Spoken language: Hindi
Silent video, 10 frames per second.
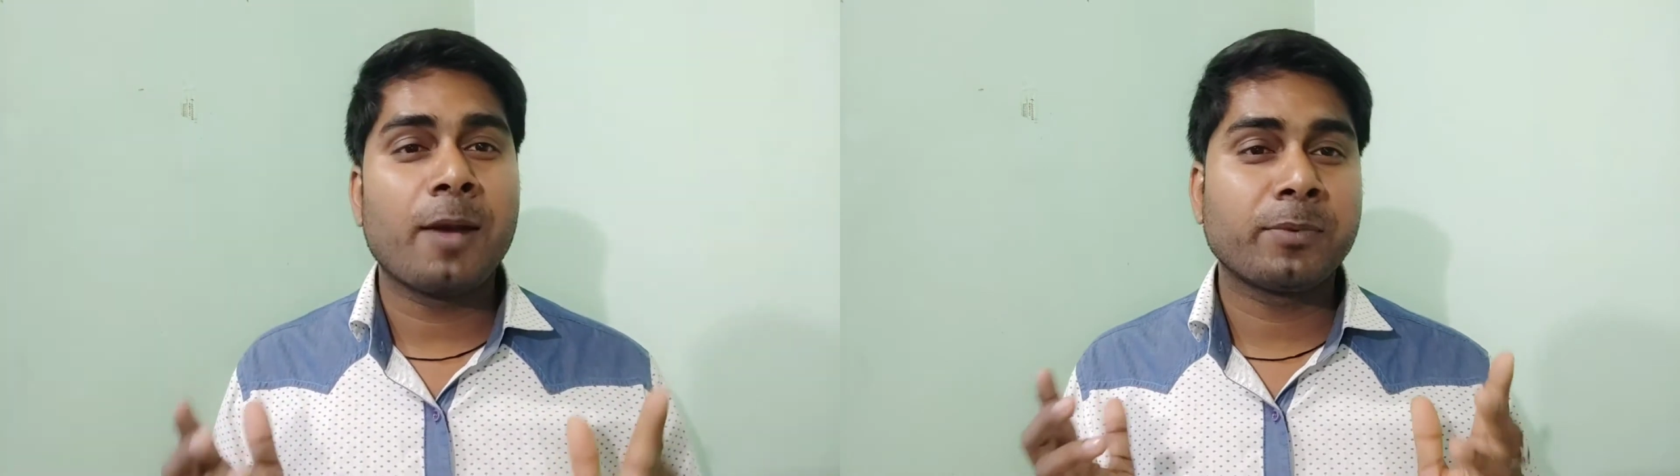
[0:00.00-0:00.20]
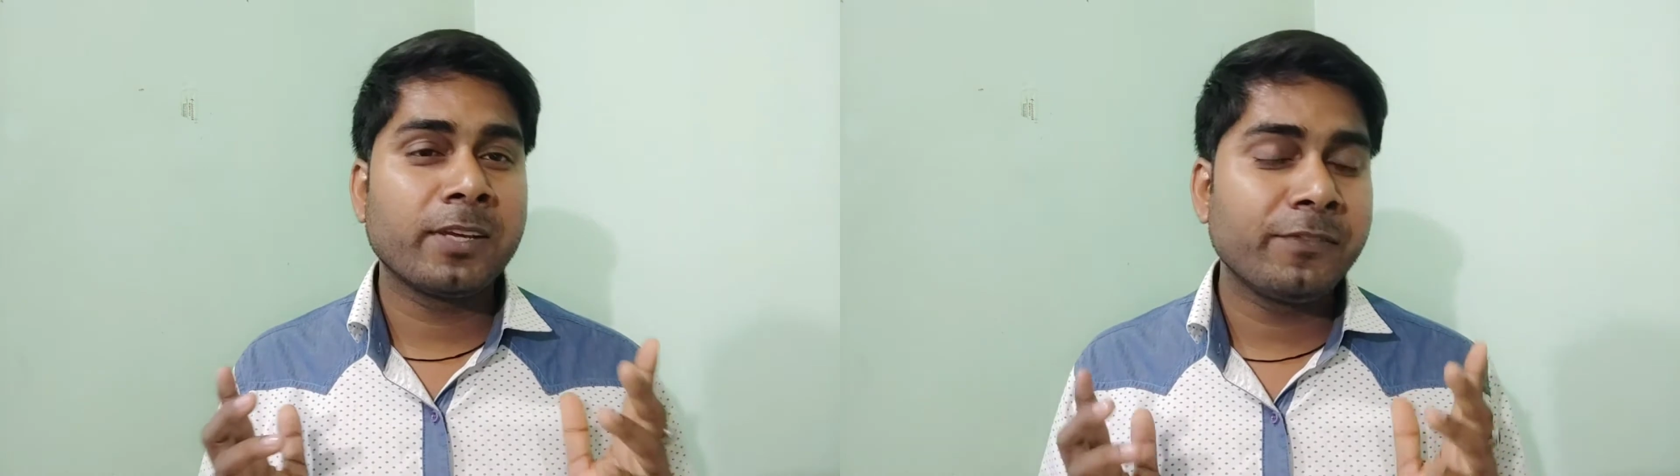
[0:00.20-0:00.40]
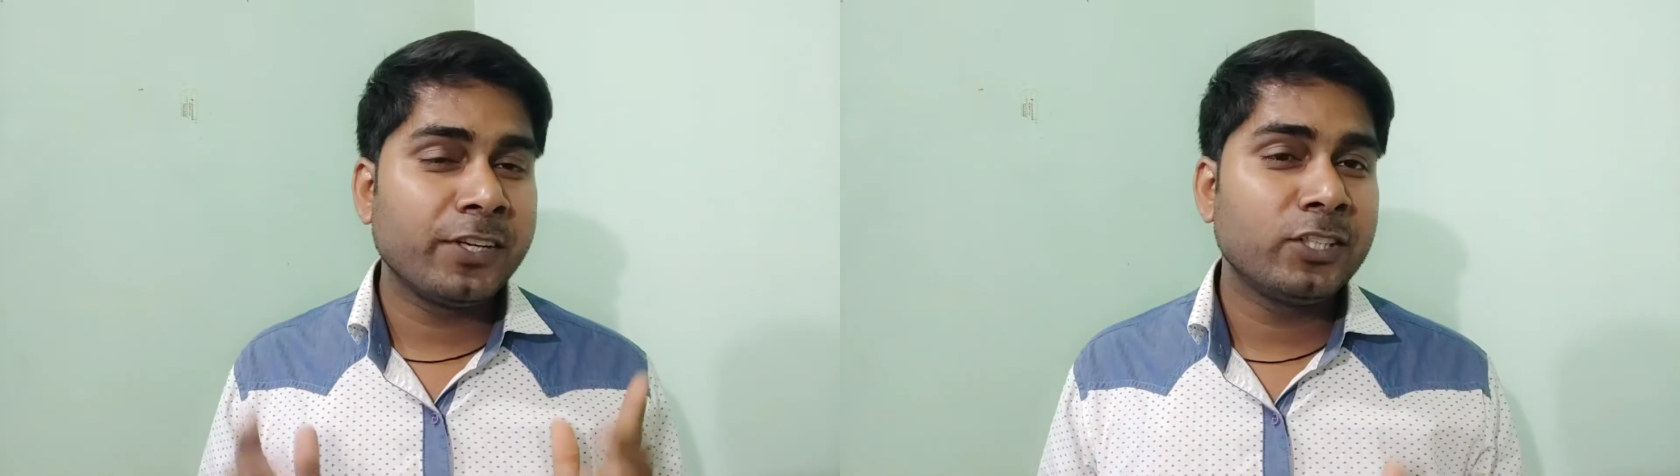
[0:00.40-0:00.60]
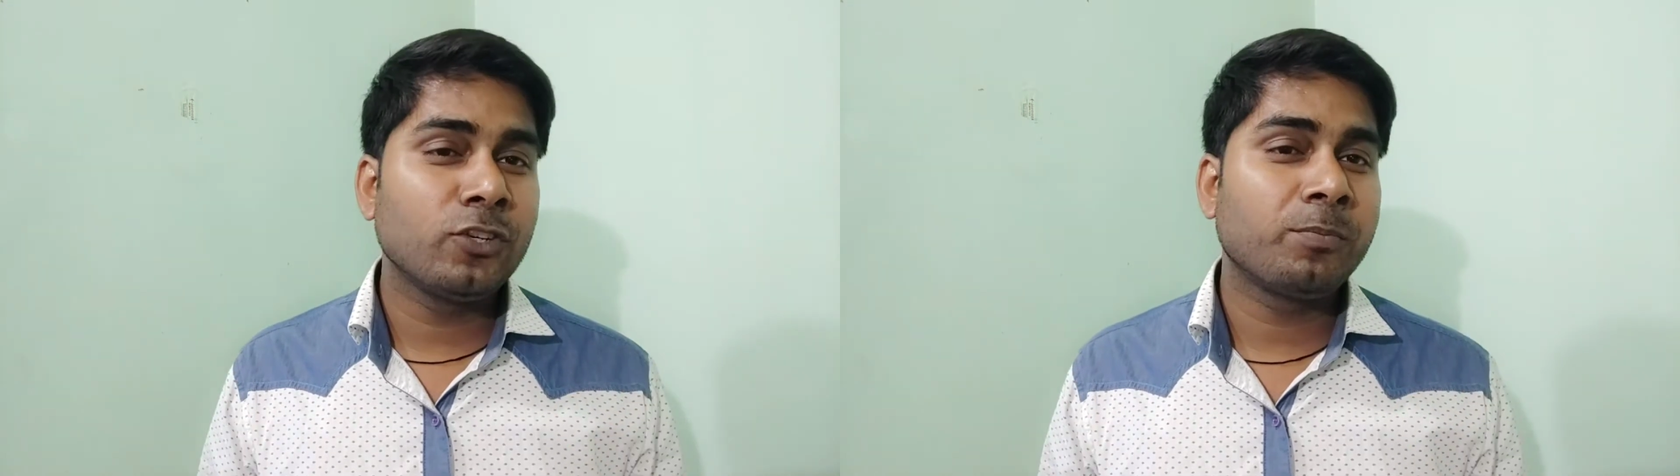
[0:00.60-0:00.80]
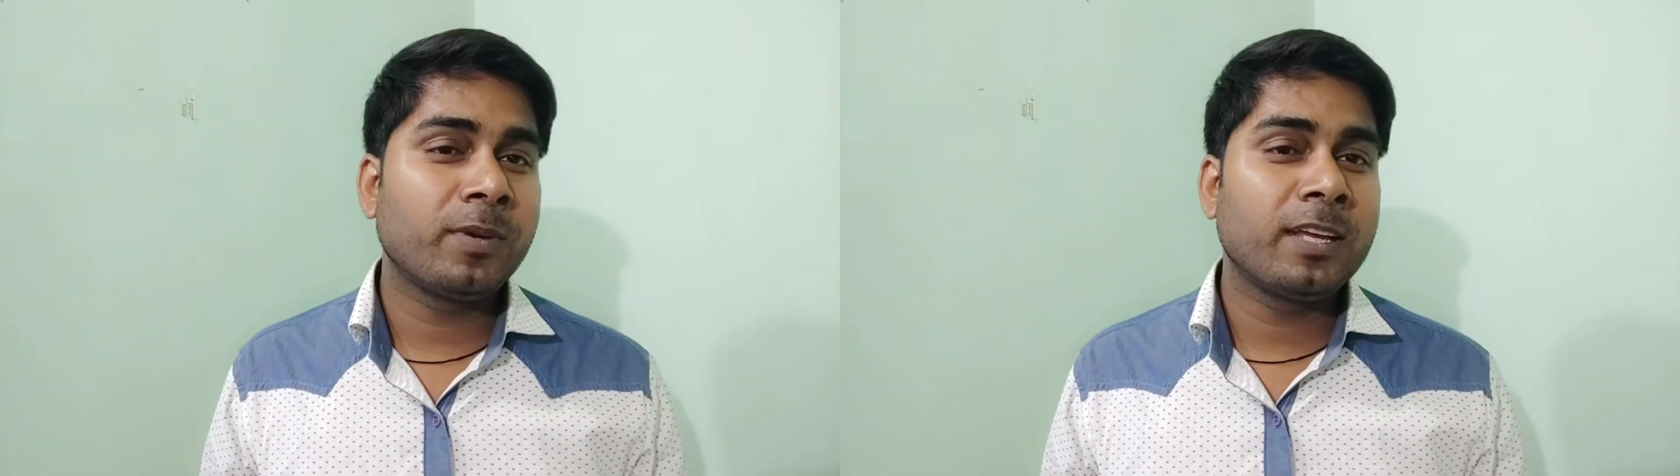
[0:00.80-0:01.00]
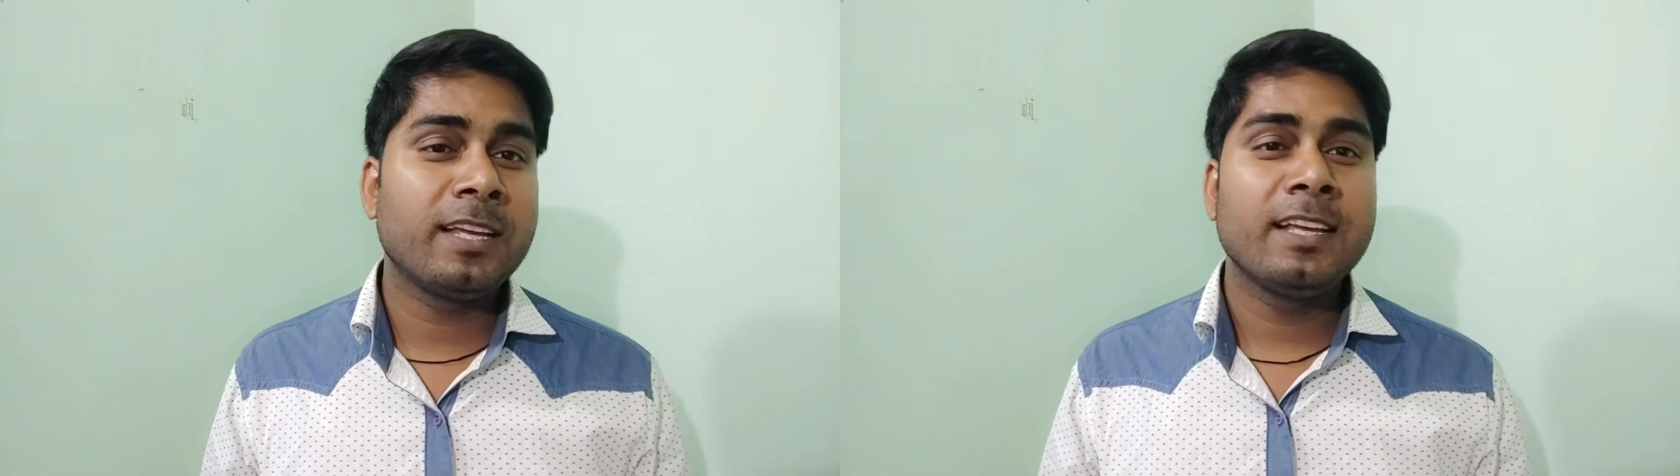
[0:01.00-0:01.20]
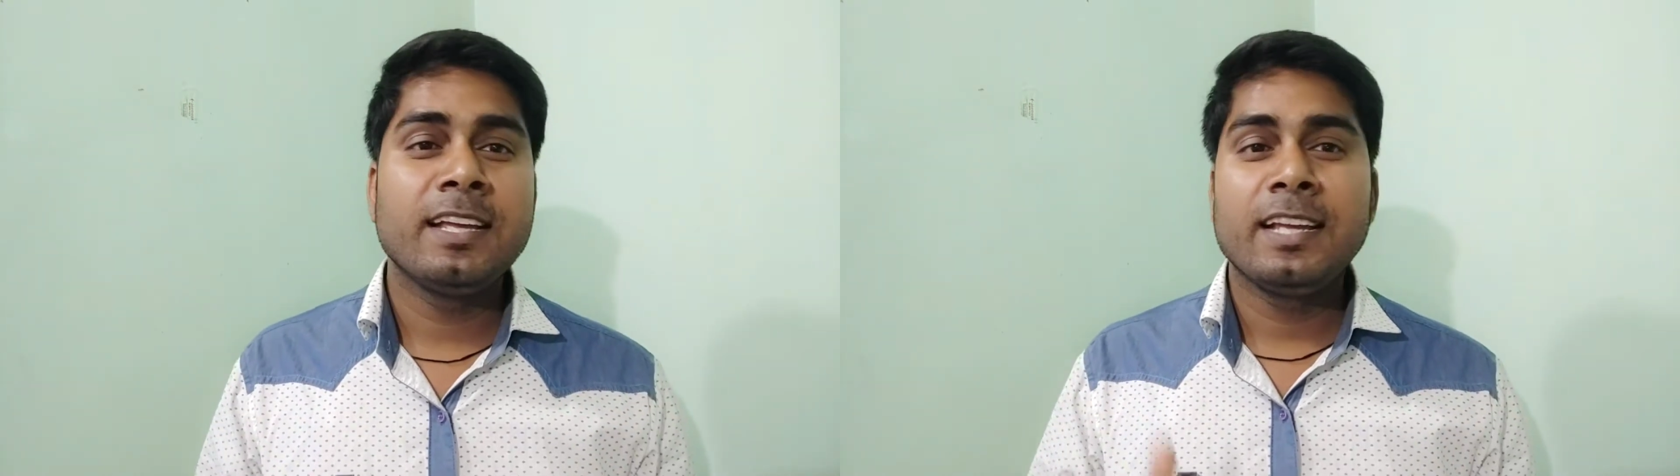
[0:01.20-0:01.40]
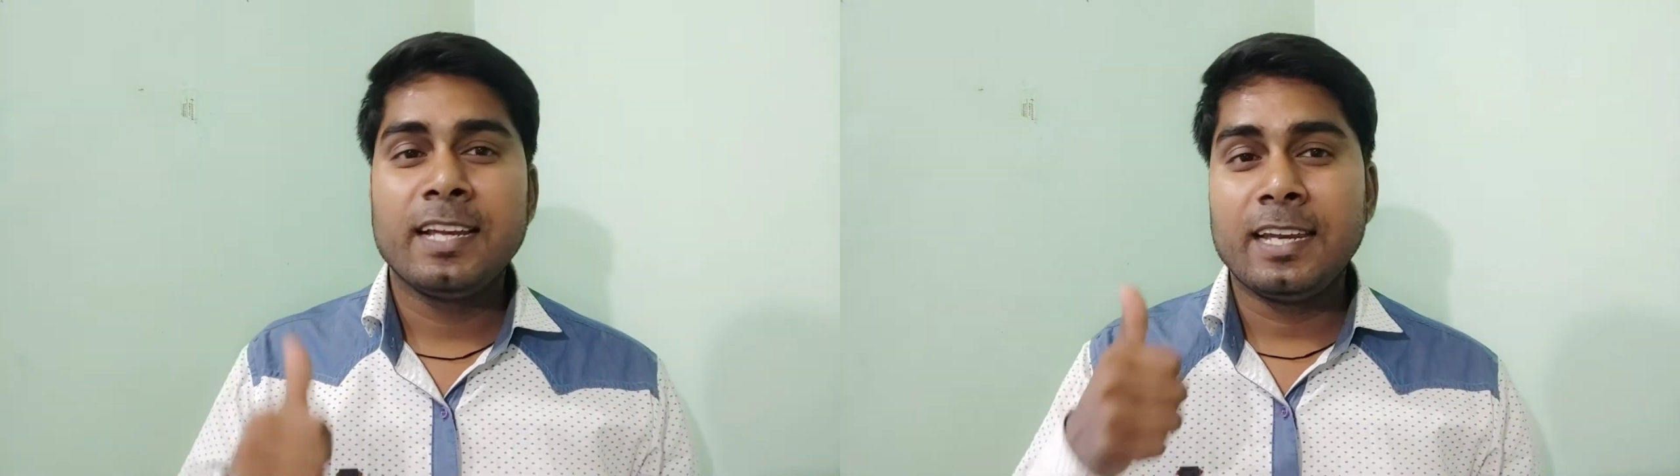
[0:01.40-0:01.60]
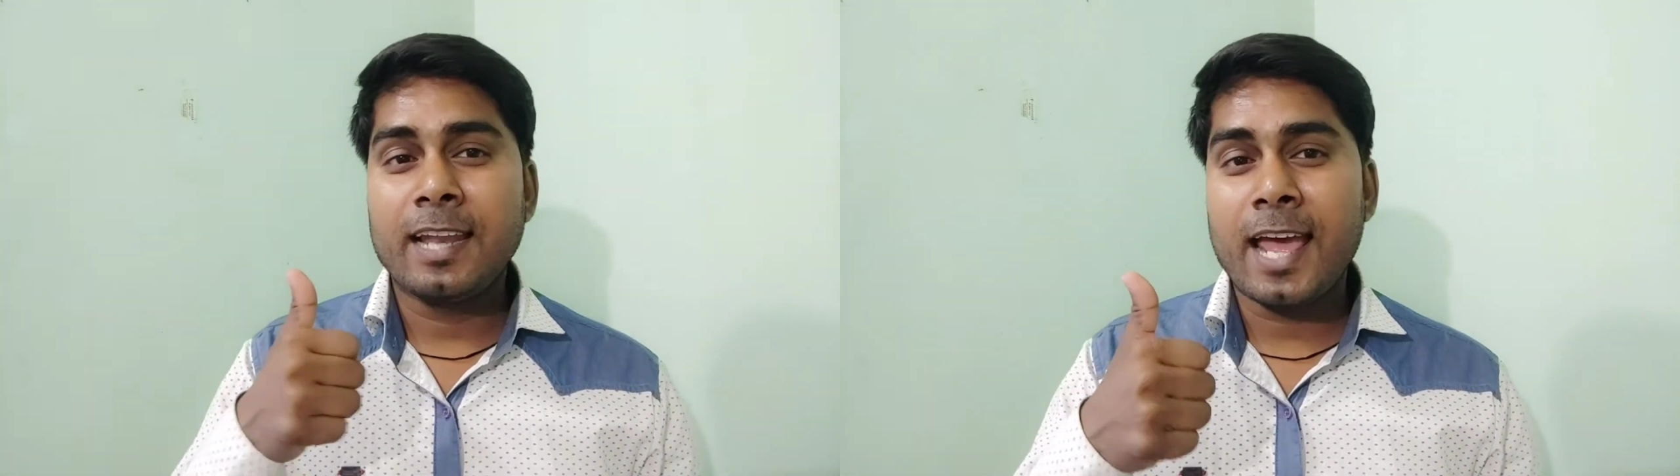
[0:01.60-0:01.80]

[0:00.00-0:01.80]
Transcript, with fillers: आपके वीडियो पे